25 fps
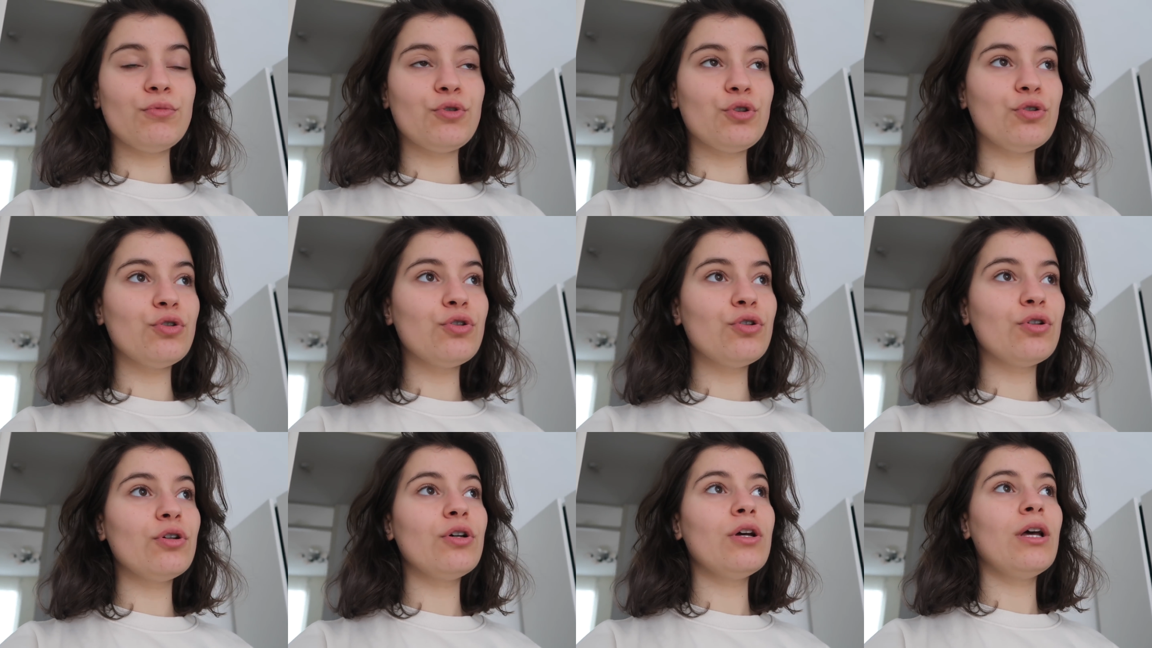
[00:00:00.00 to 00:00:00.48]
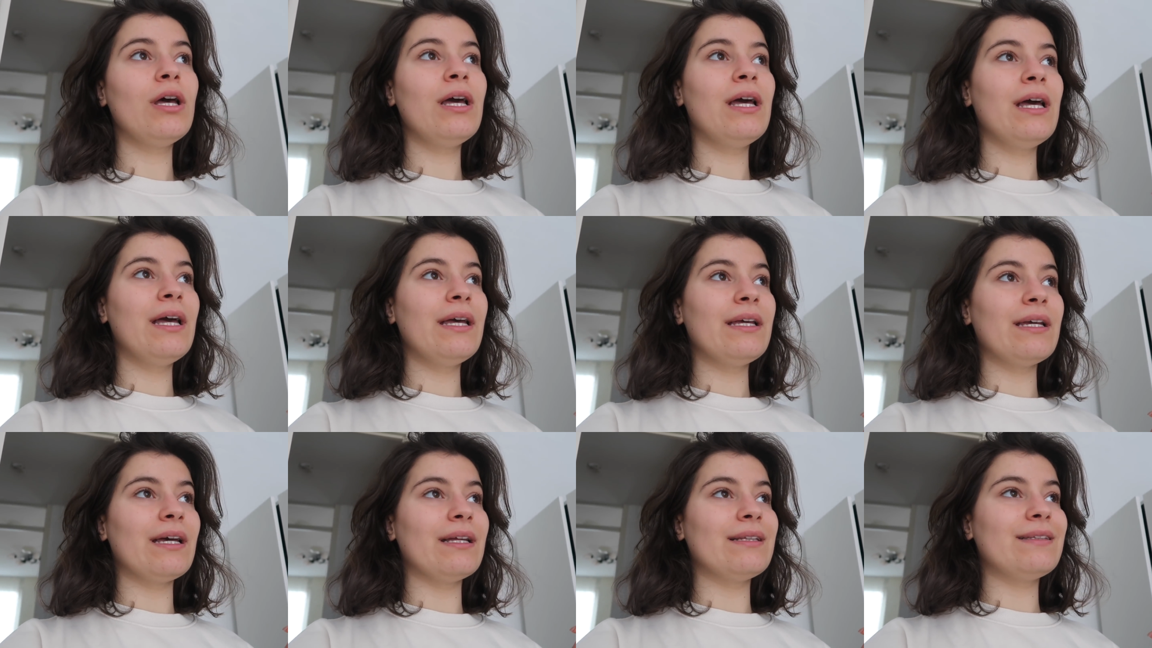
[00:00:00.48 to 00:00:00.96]
Çünkü
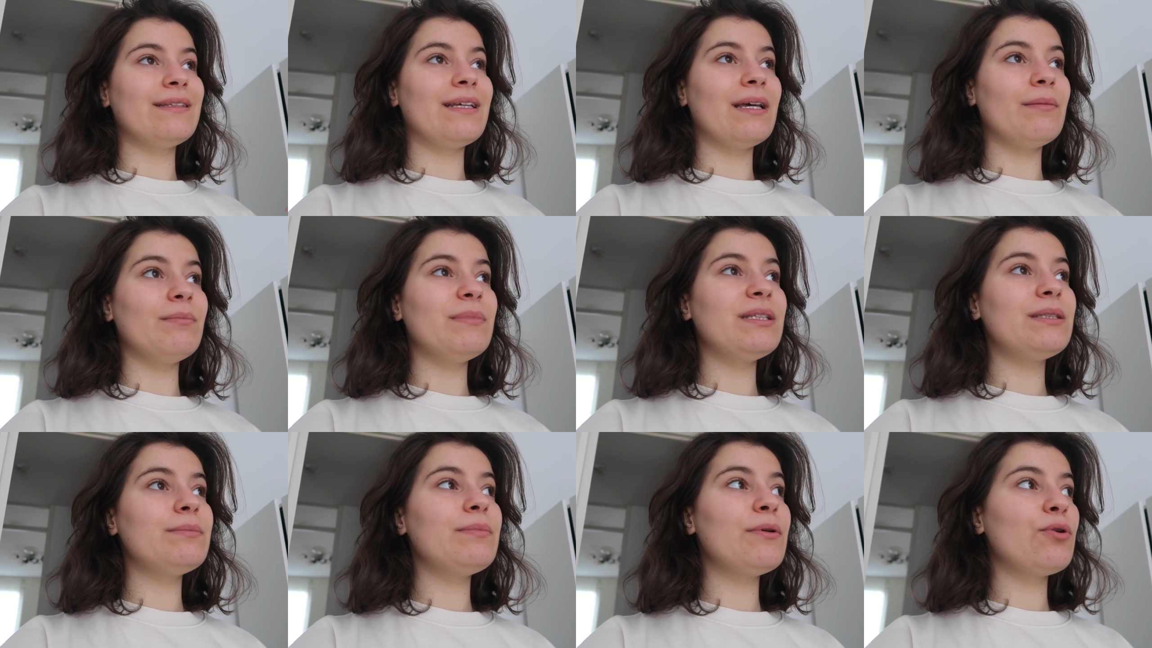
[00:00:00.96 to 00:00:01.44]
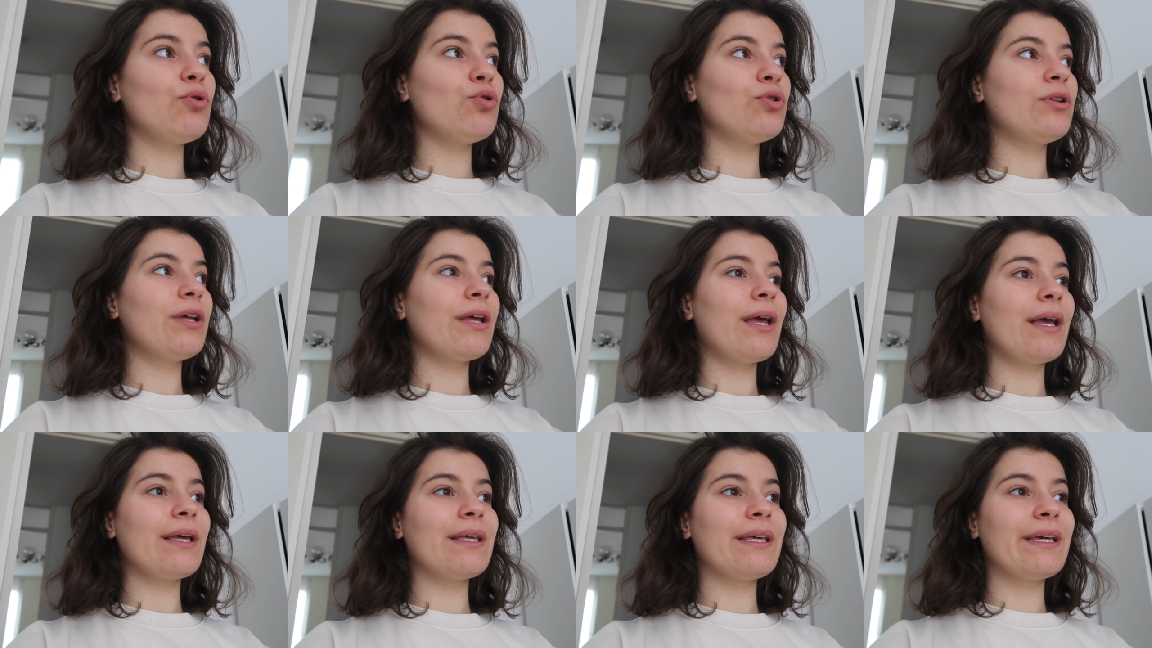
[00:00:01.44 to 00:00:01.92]
yani temiz bir
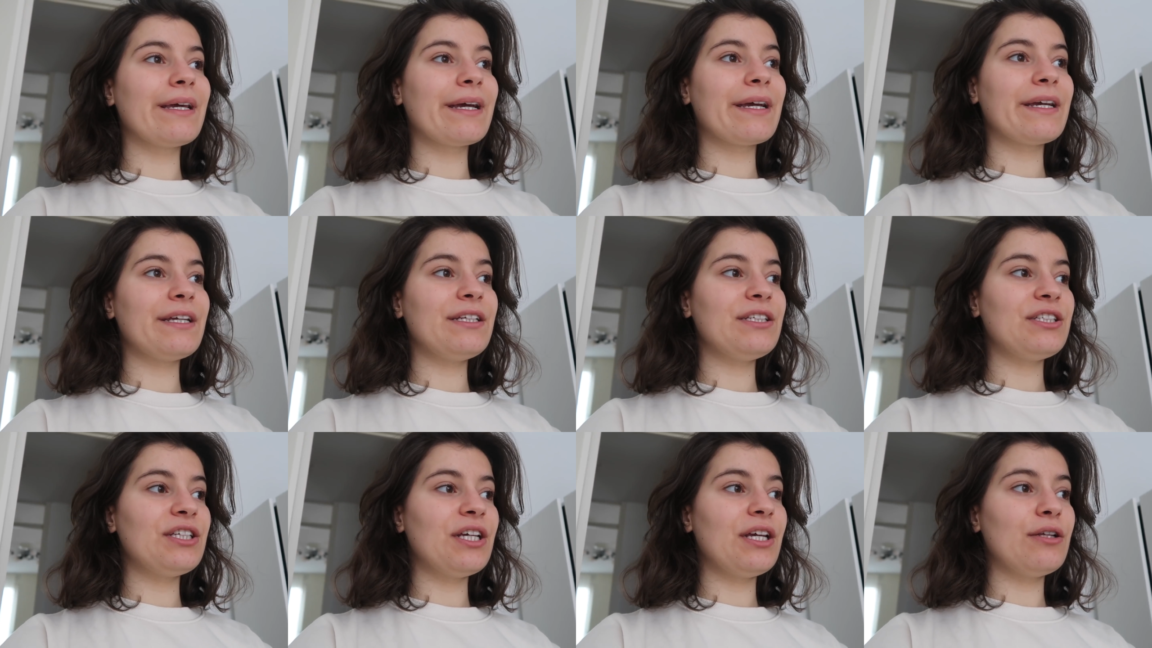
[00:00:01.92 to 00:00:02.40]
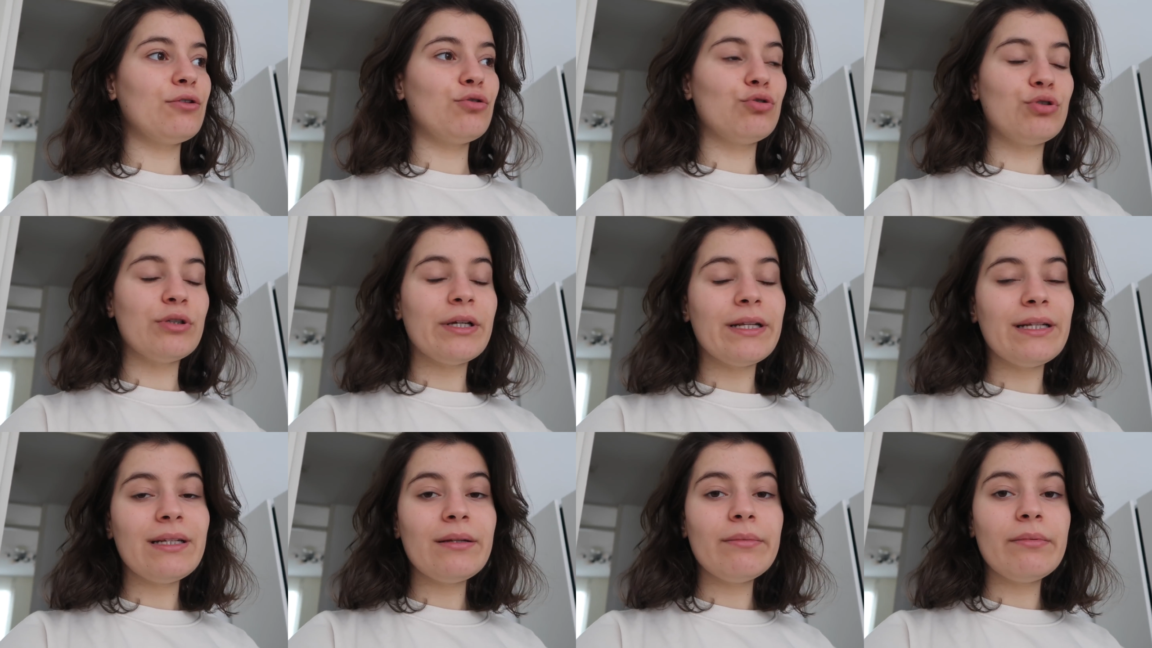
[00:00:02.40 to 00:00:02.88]
odaya girince,
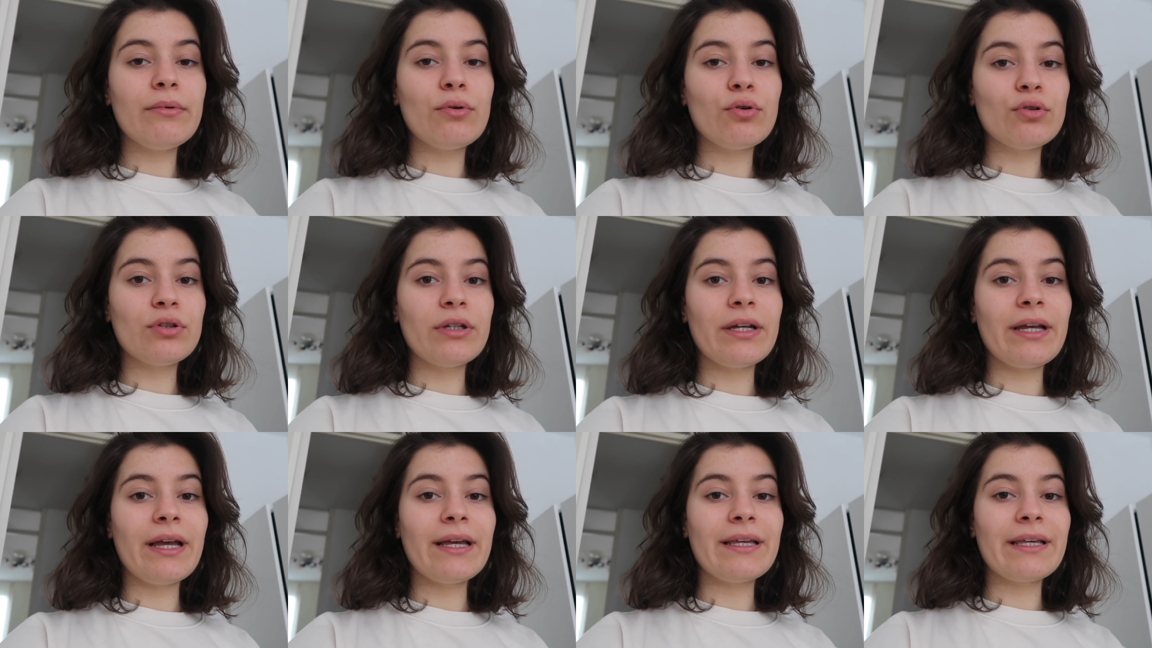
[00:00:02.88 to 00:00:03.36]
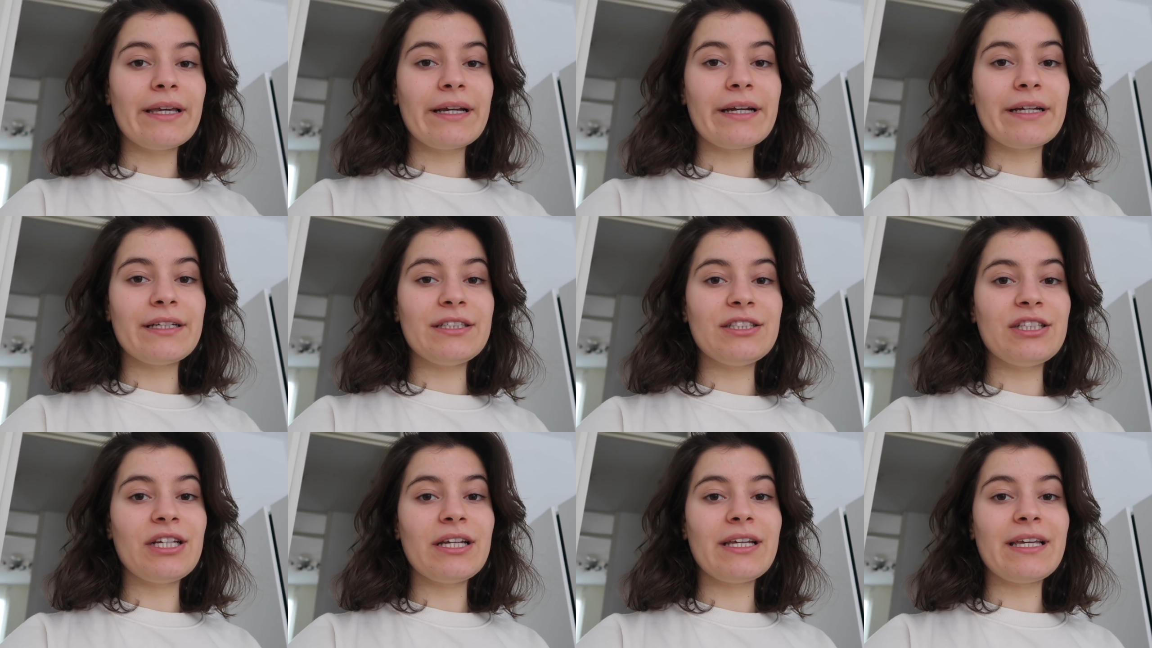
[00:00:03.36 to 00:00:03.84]
düzenli bir odaya
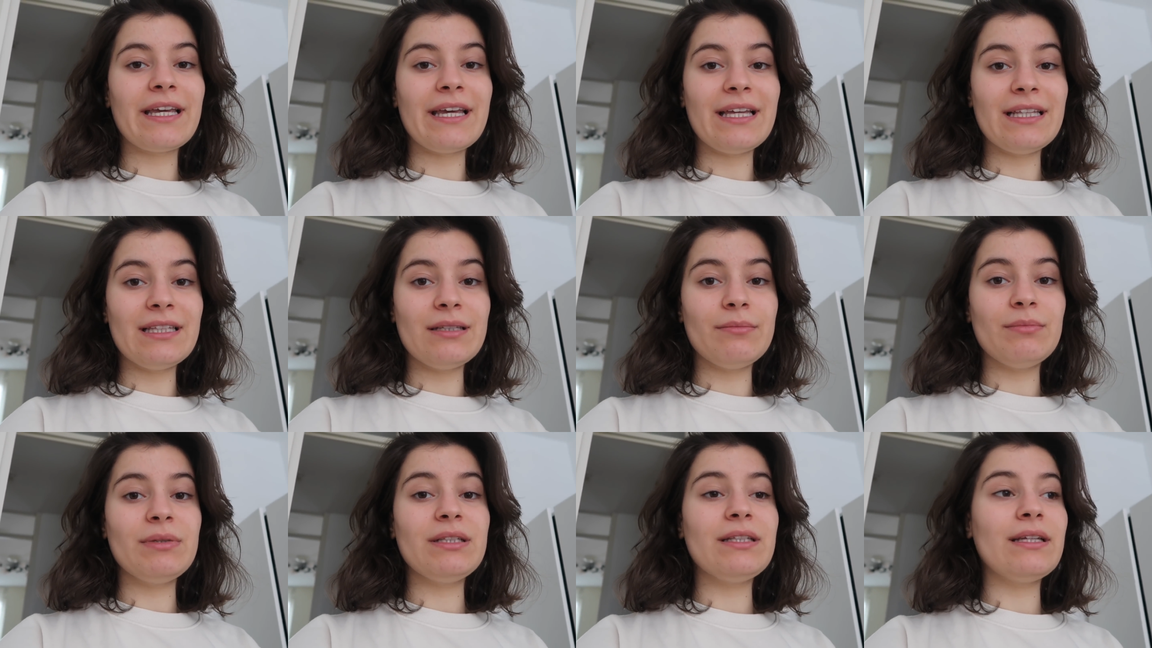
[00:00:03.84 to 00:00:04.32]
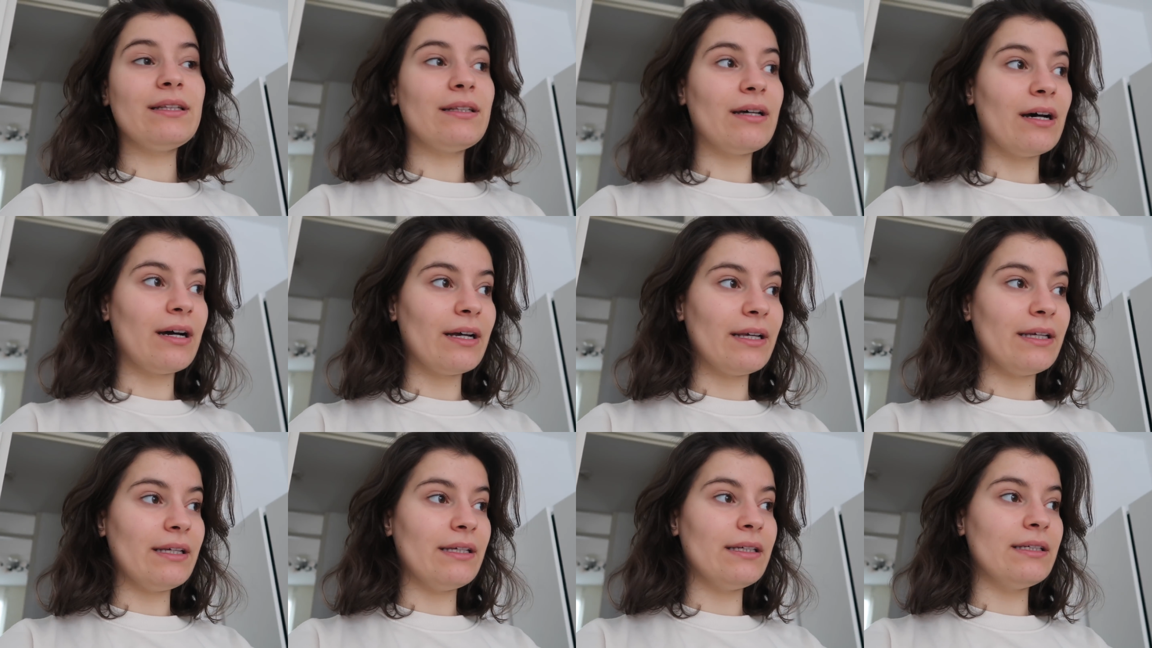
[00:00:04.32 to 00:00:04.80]
girince kendimi de
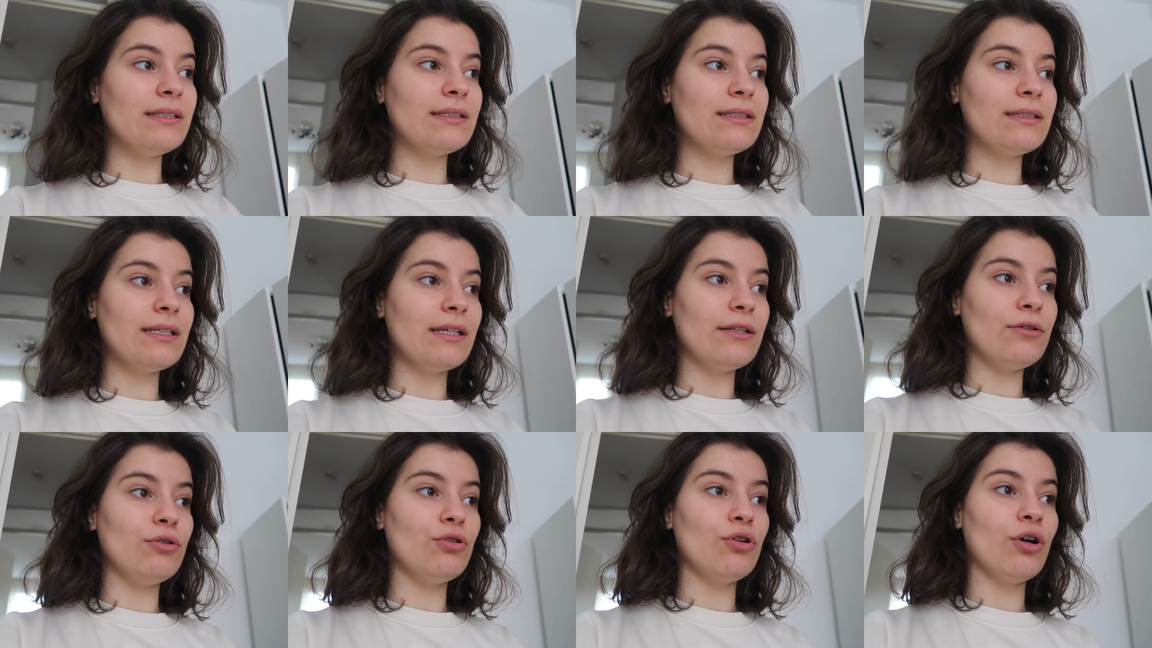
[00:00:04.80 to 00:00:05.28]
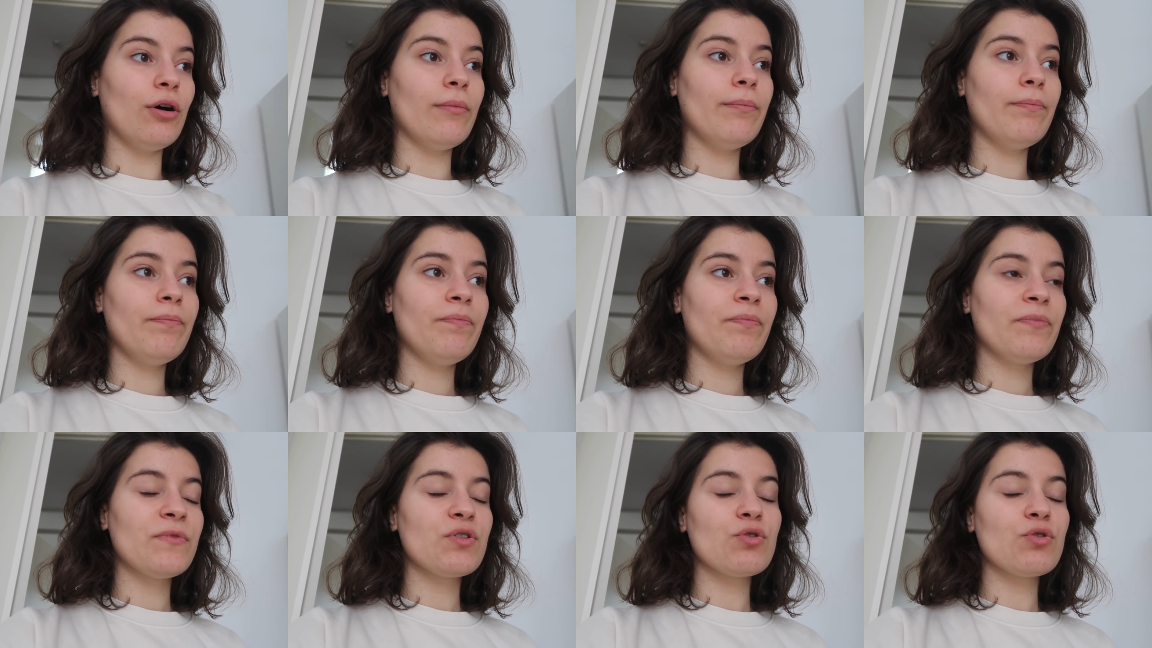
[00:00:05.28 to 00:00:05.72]
daha iyi hissediyorum.